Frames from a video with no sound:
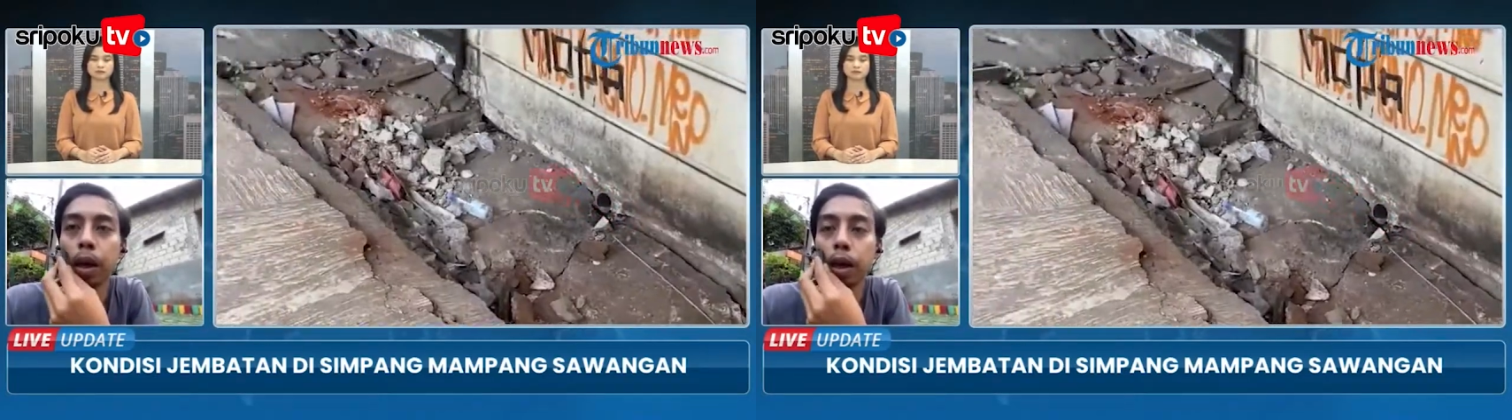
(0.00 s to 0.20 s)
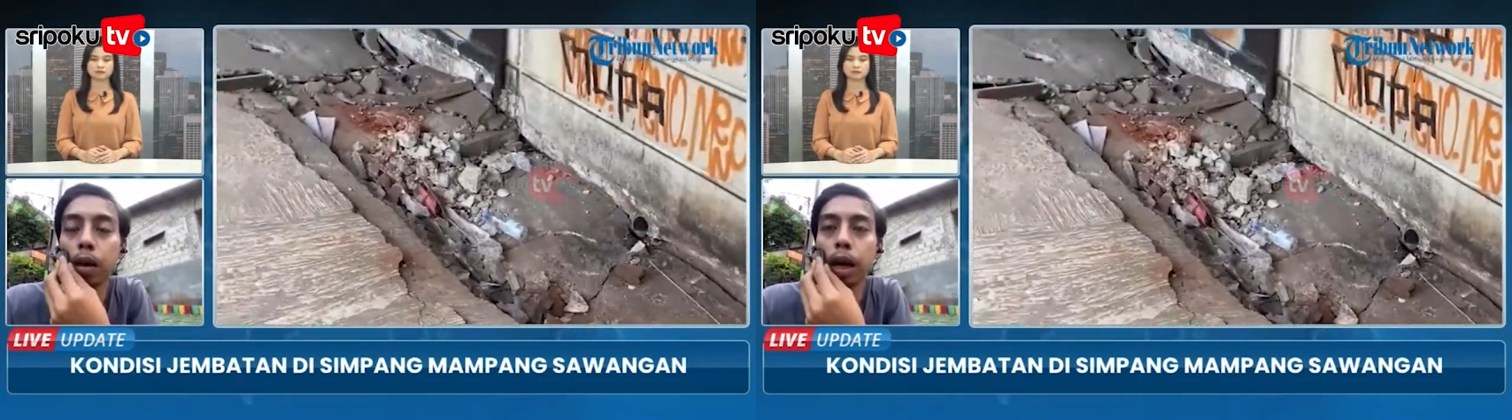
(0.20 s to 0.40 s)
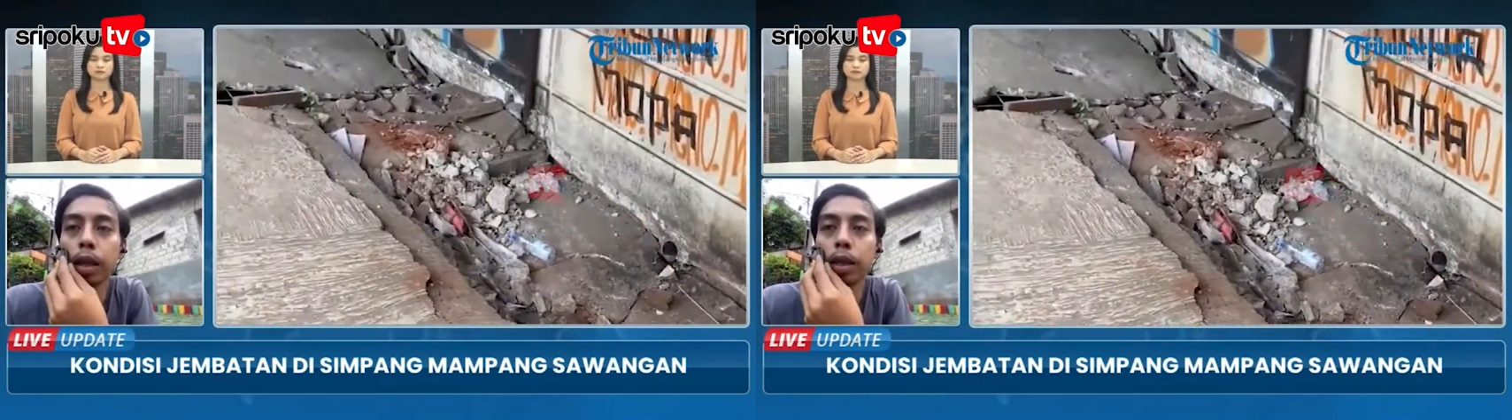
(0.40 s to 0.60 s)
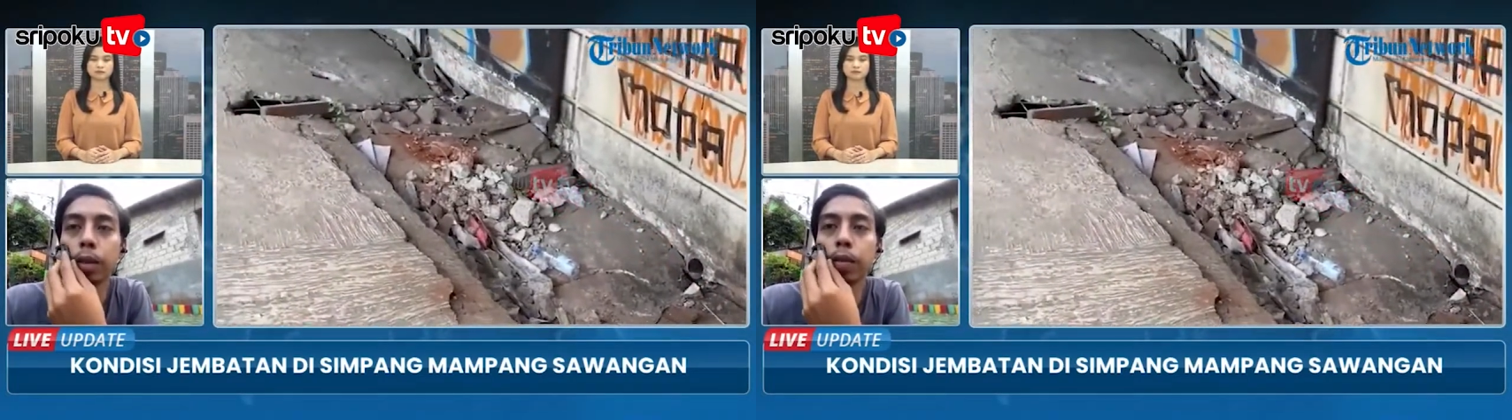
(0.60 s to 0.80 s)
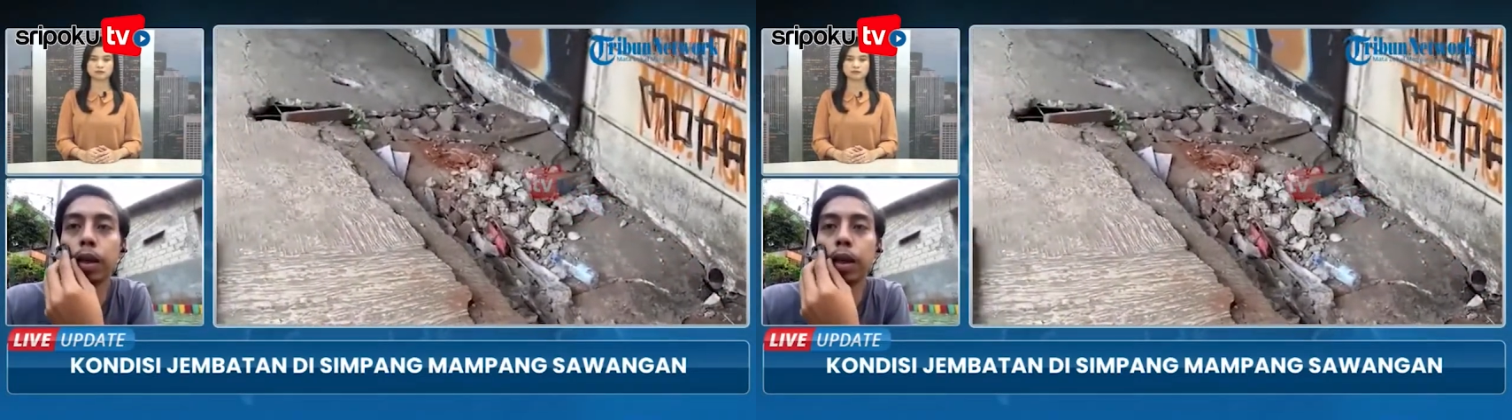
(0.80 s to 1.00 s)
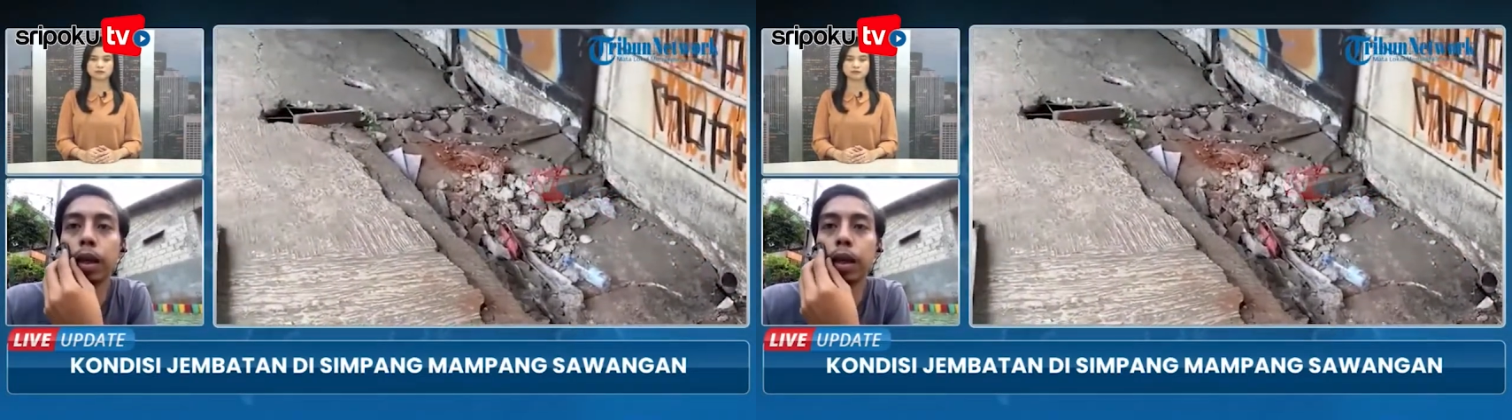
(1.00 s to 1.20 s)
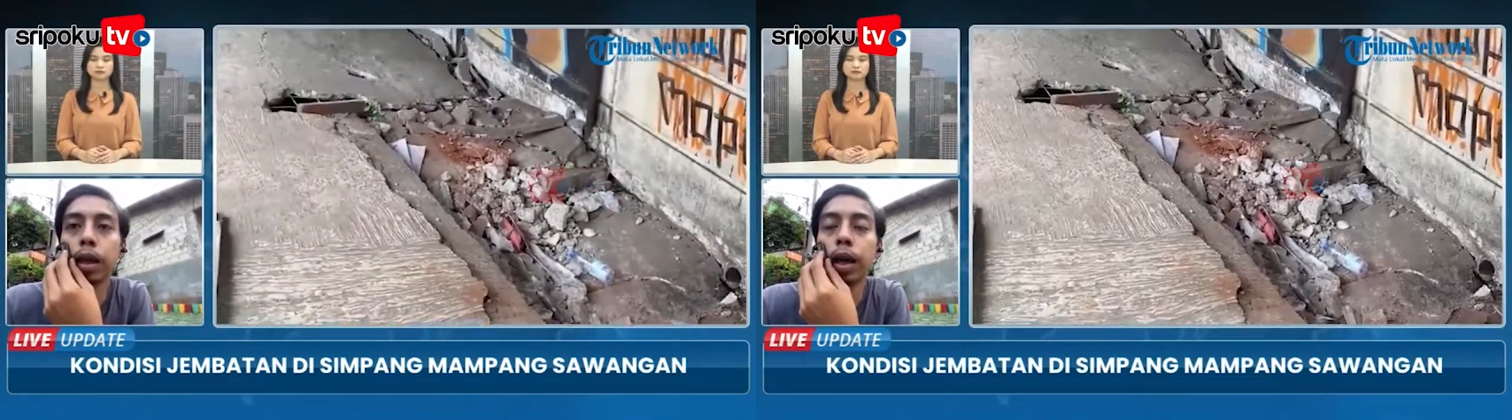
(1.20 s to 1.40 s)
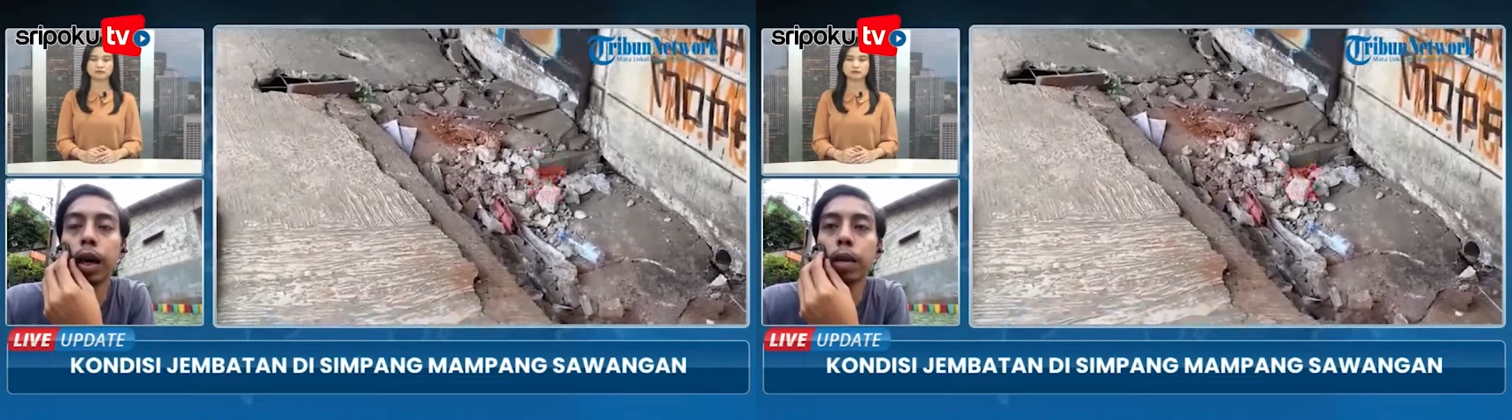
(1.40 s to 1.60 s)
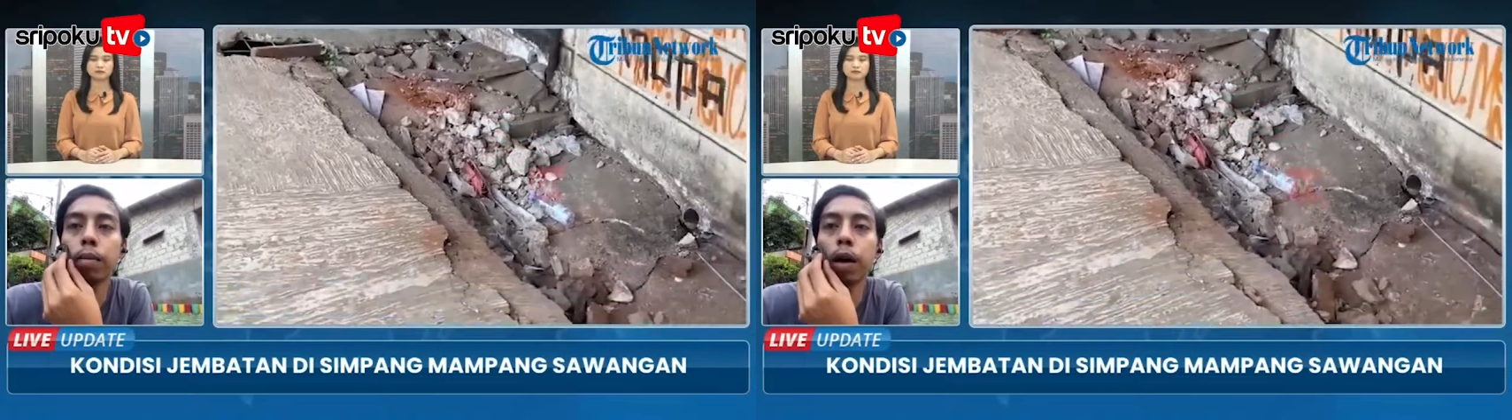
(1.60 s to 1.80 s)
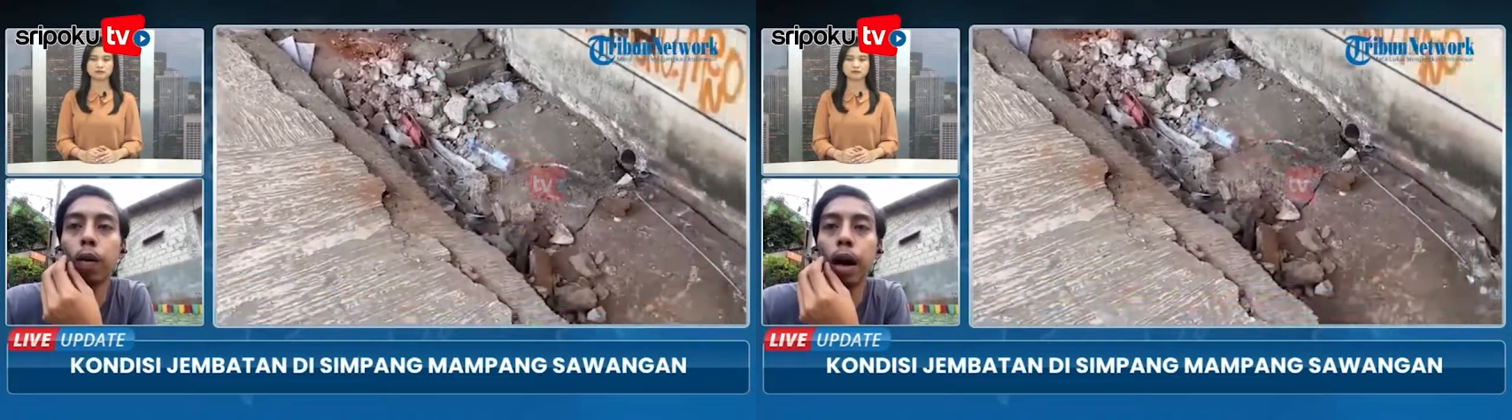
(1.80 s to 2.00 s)
dari lokasi bisa
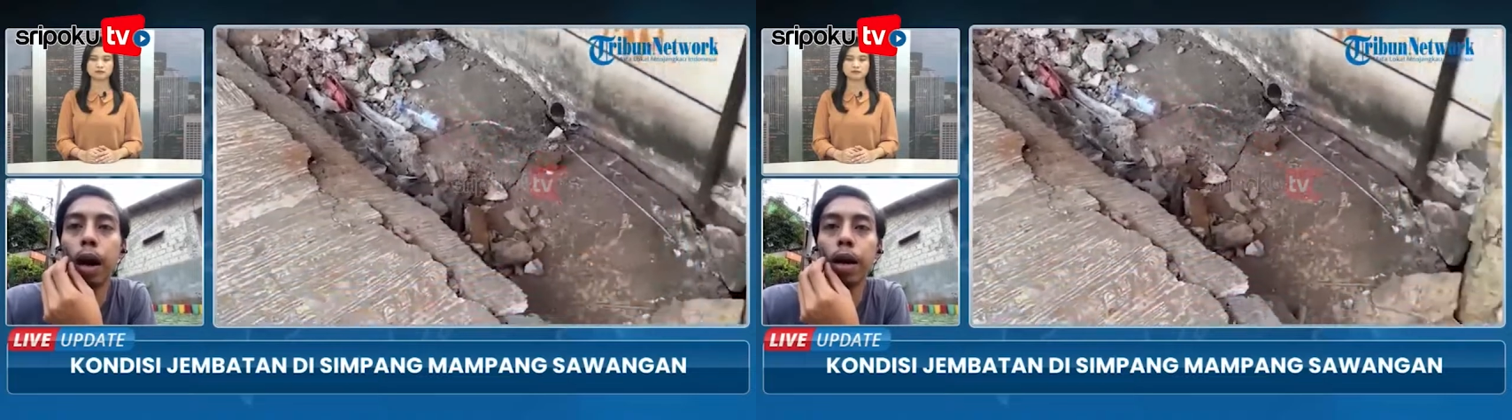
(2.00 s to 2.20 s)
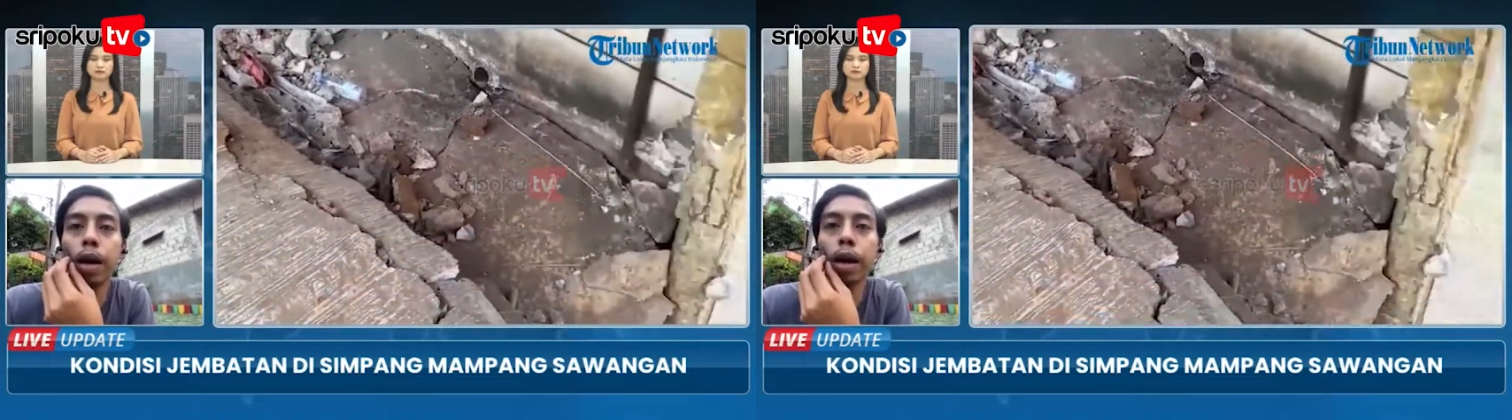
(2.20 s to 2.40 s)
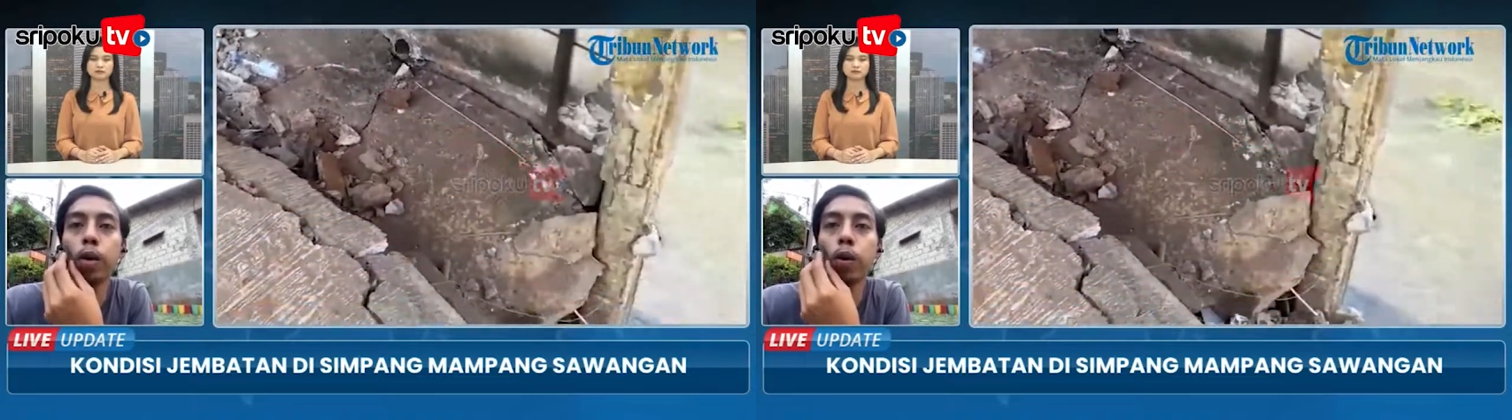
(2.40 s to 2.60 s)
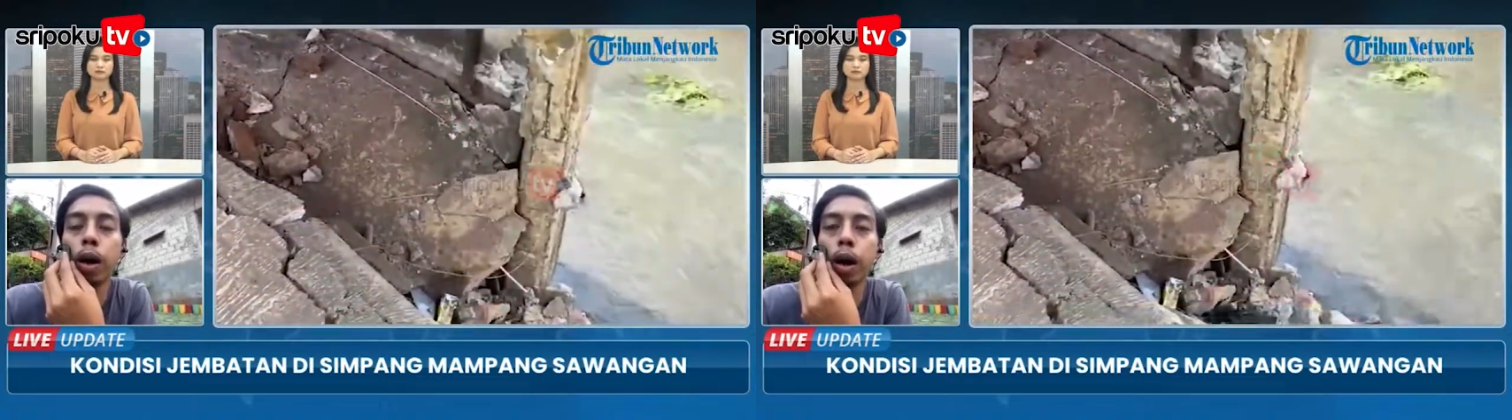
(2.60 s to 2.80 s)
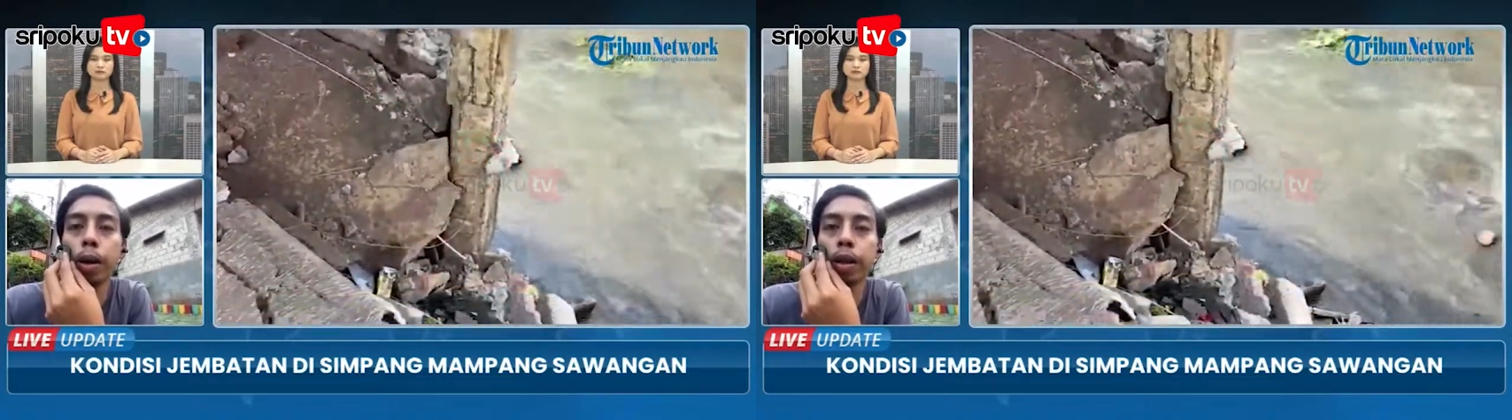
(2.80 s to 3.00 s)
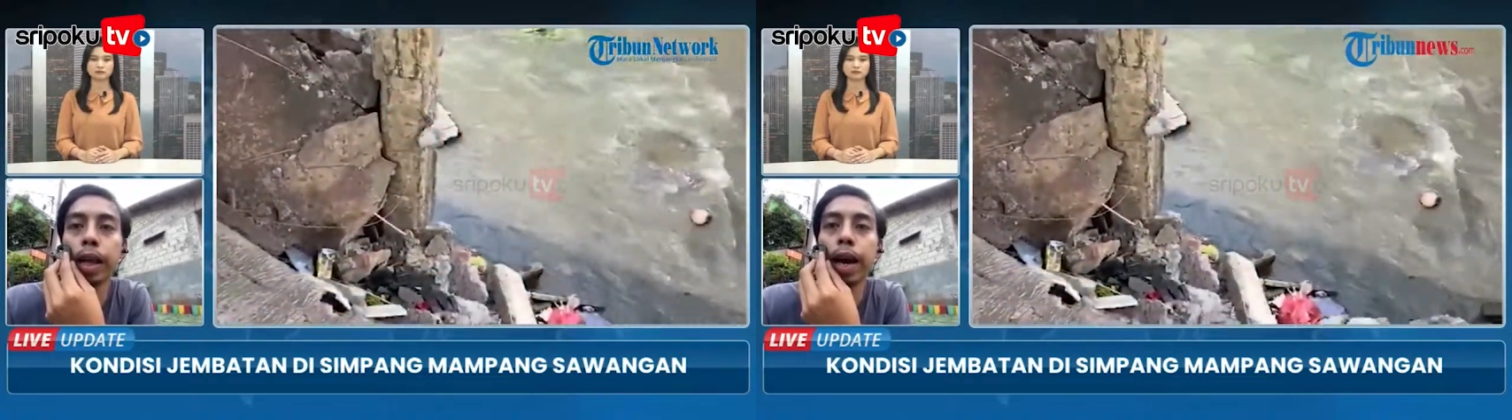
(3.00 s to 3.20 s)
dilihat bahwa ada dua